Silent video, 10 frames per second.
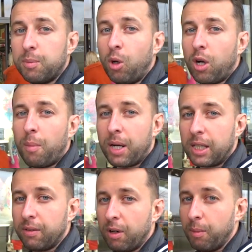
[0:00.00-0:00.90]
много
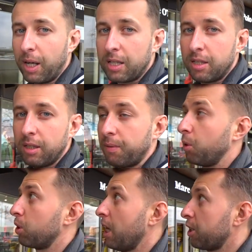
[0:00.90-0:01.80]
брендовых магазинов,
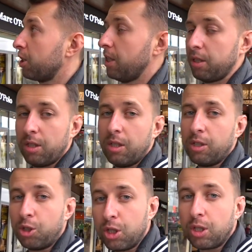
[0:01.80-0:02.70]
но также есть
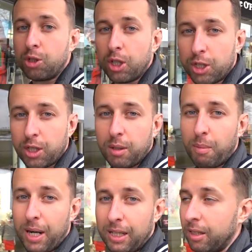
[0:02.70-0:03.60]
и чисто чешские
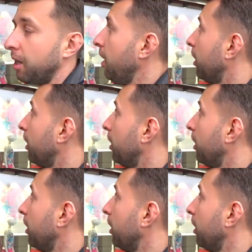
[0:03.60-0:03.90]
бренды.